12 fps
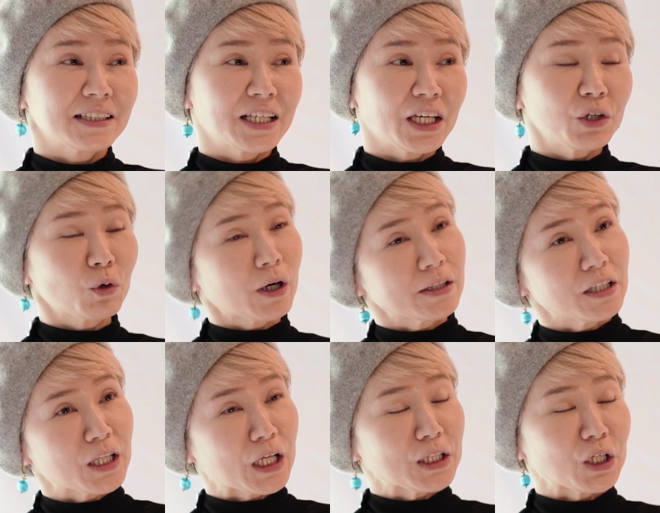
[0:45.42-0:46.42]
でヨガっ
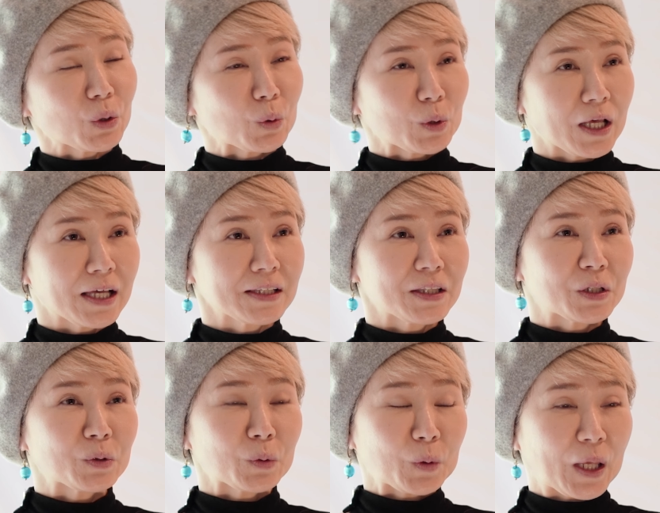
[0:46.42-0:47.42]
てなんだろうなっ
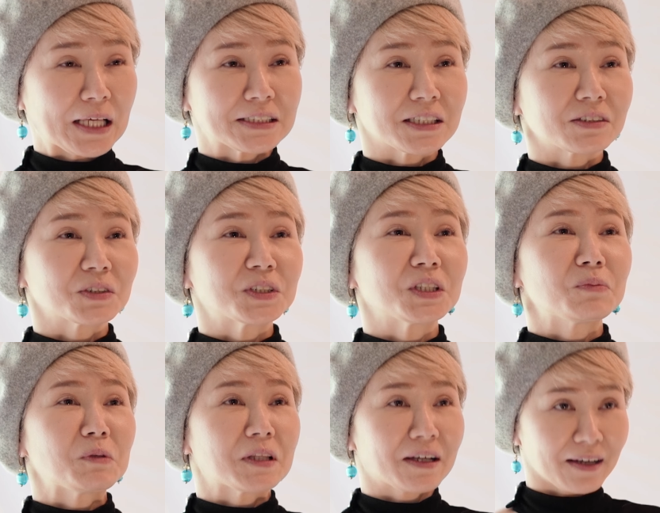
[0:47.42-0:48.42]
ていうのを検索して
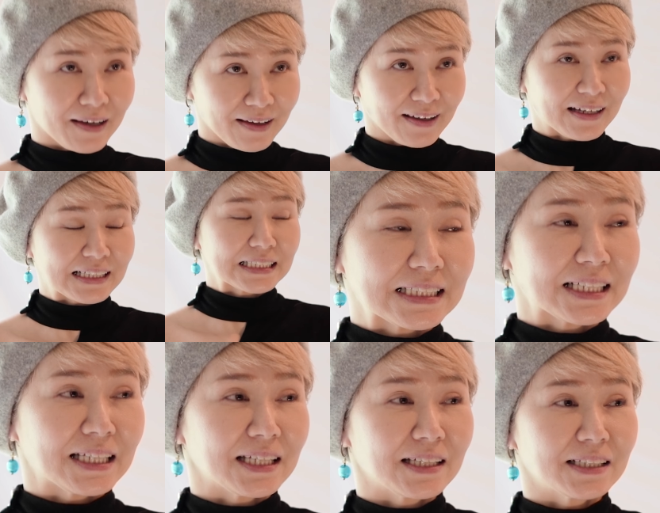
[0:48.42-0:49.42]
みたら、
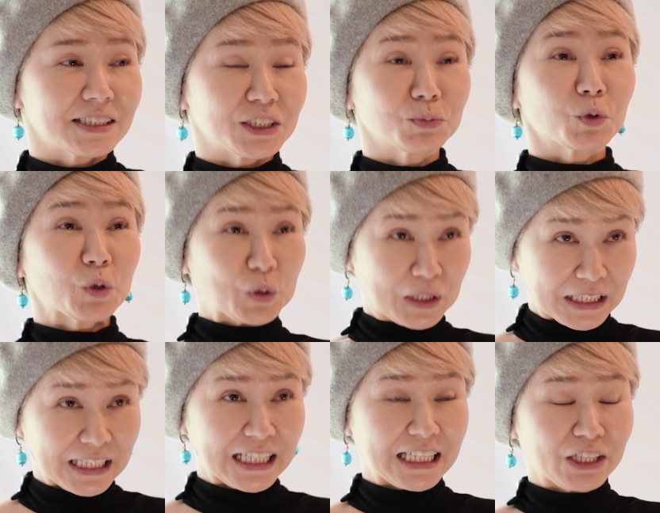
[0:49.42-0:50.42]
えー、地元
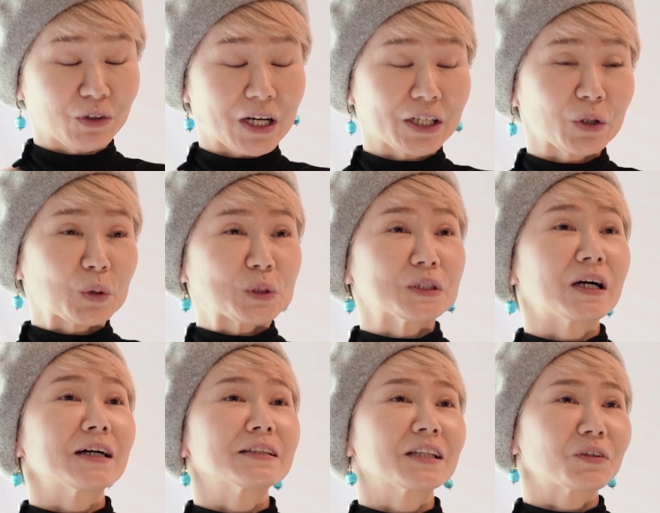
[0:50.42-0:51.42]
にヨガ教室
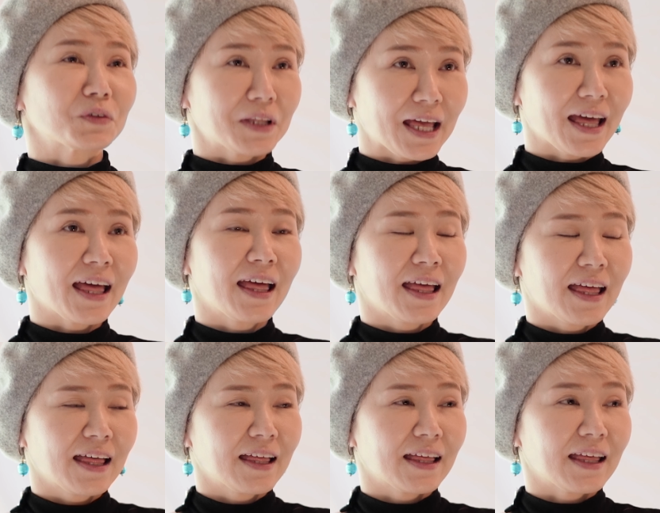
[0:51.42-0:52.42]
があったので、
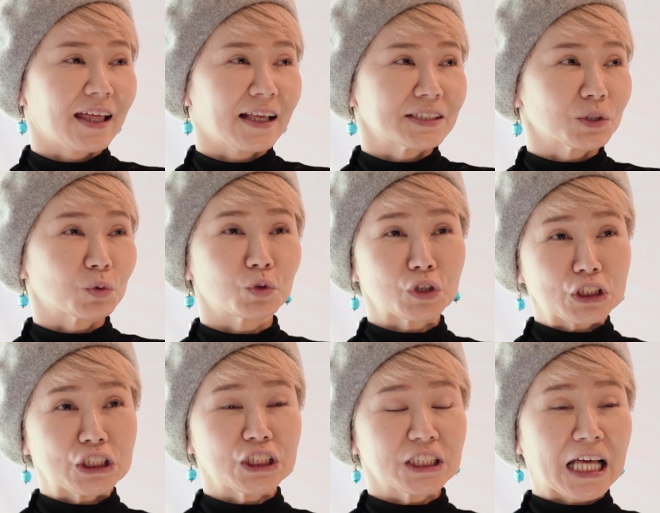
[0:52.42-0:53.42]
えー、そこ
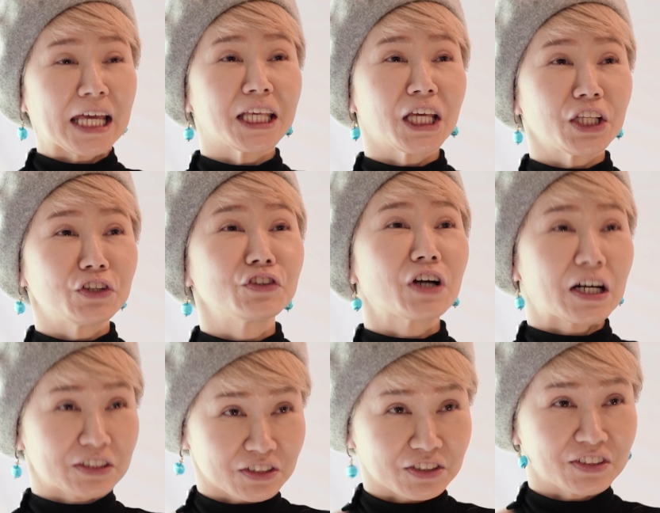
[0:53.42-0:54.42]
に体験入
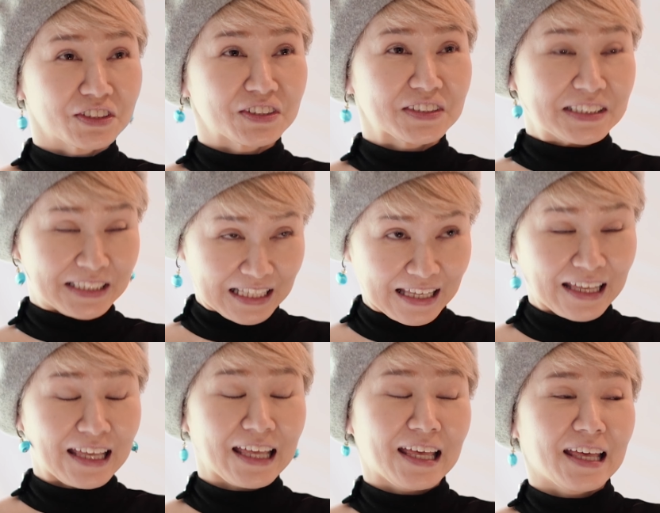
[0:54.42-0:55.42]
学して、
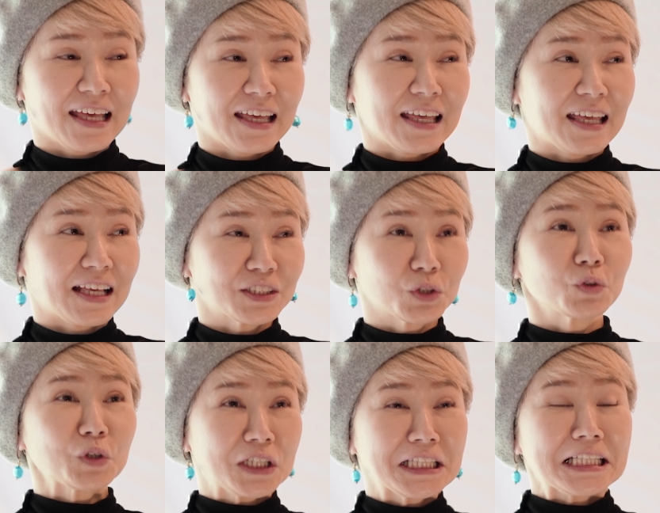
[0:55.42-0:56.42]
えそ
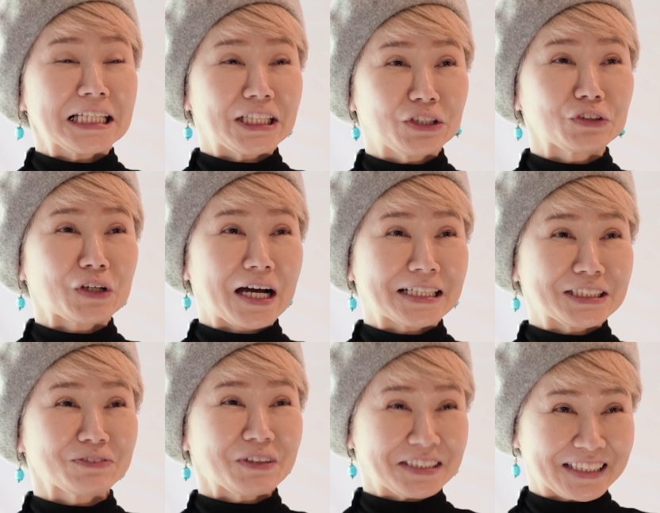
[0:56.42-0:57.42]
の日に入会
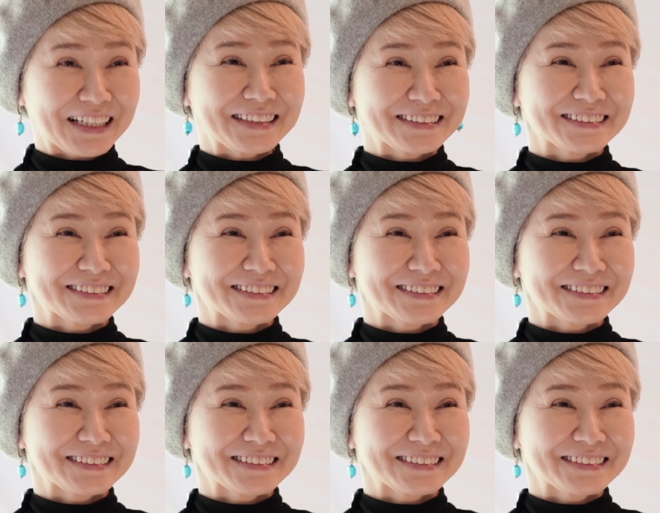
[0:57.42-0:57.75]
しました。